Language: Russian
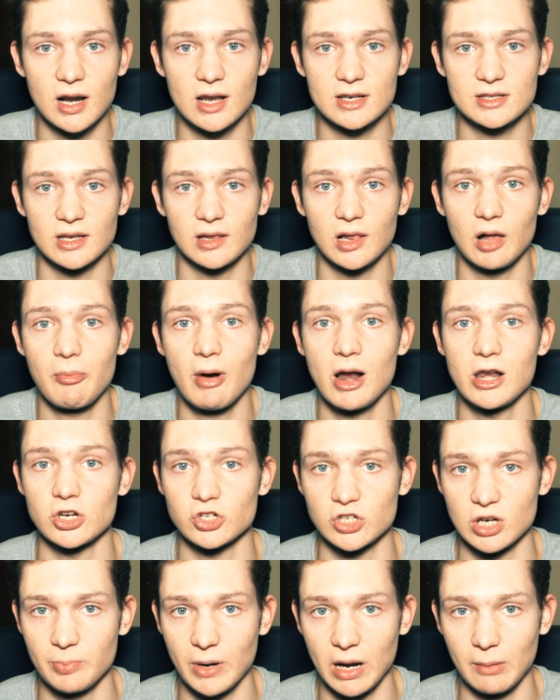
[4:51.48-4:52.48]
гораздо
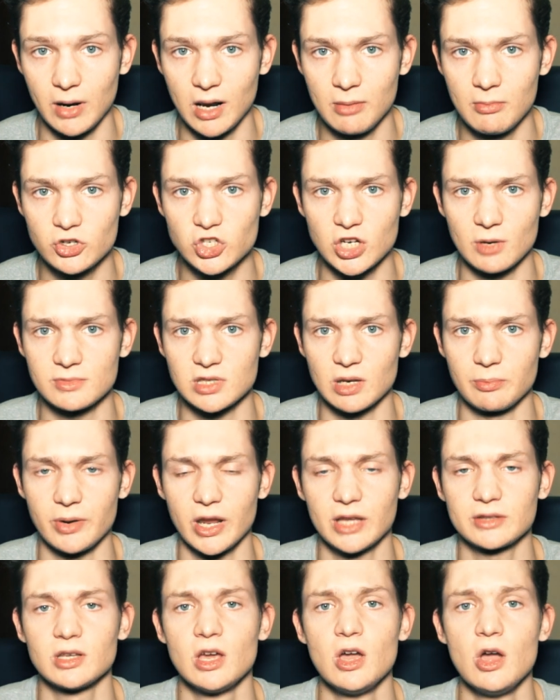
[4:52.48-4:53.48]
глобальнейшая проблема, чем
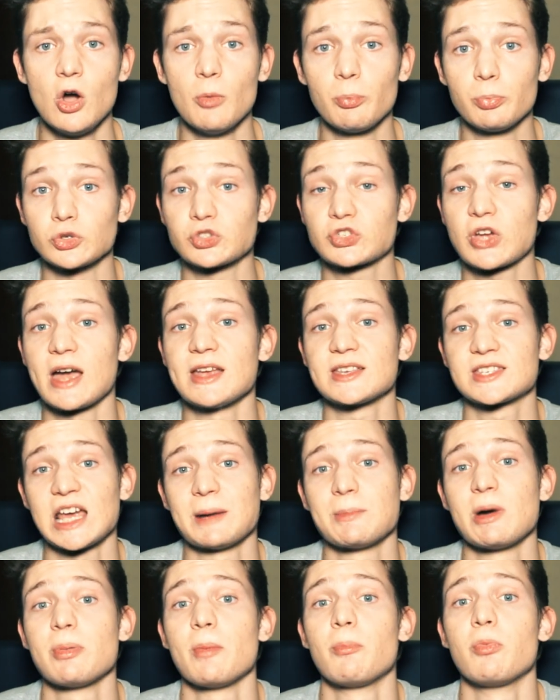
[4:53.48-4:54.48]
запрет, пускай
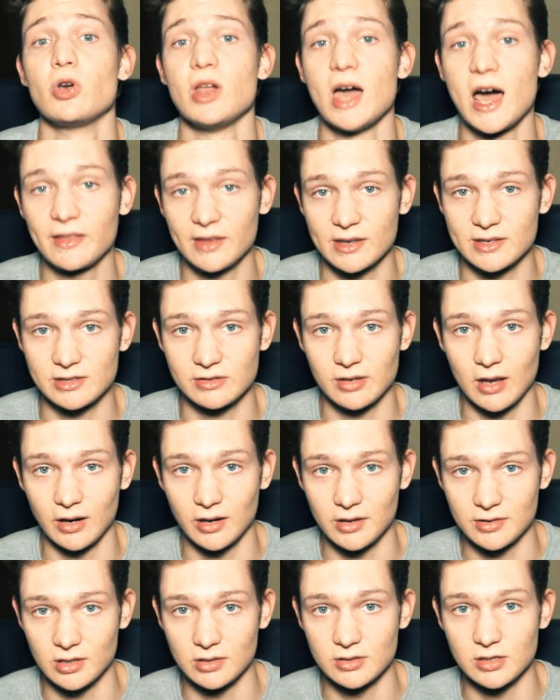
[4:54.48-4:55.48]
самой популярной
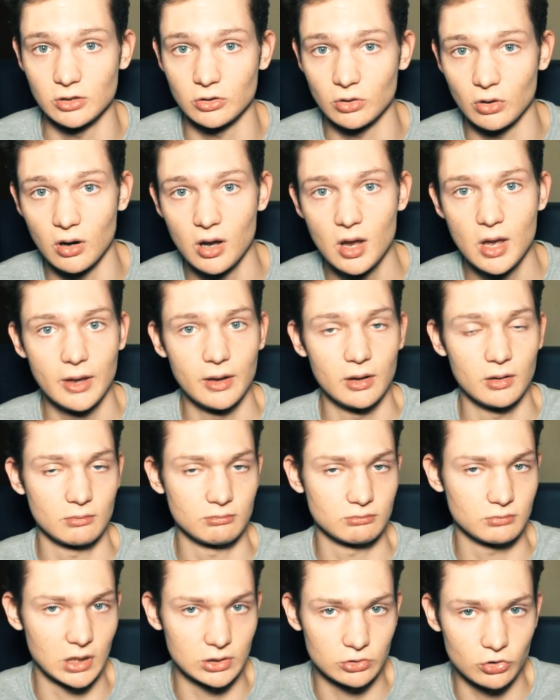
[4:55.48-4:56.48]
социальной сети, но
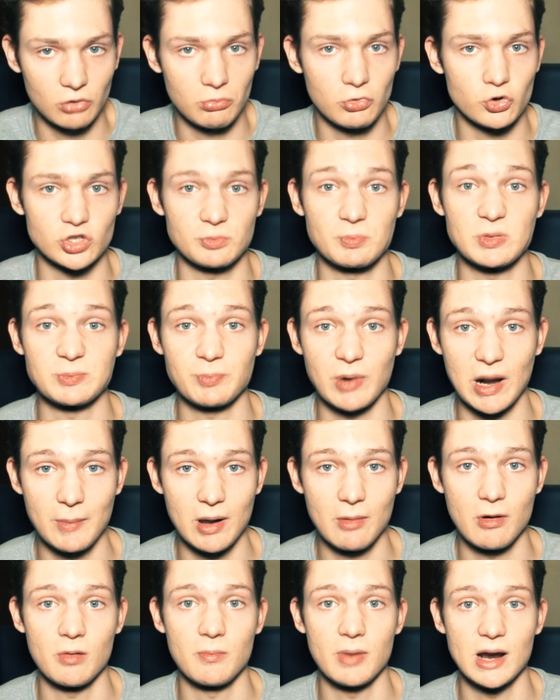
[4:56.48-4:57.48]
который можно без
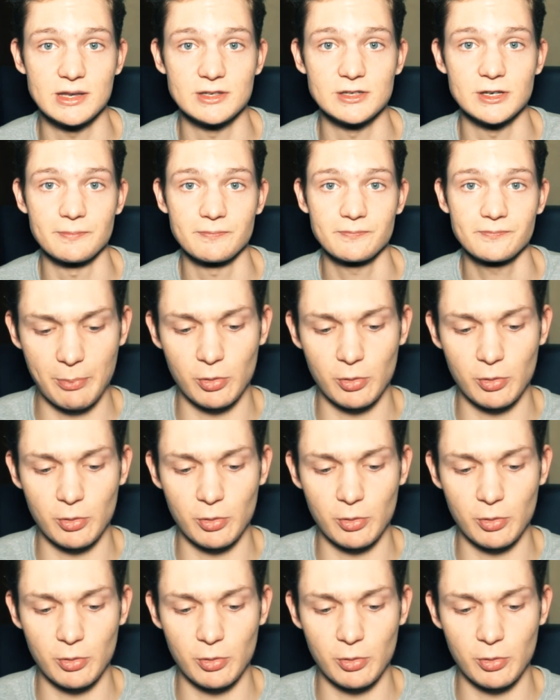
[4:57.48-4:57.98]
проблем обойти.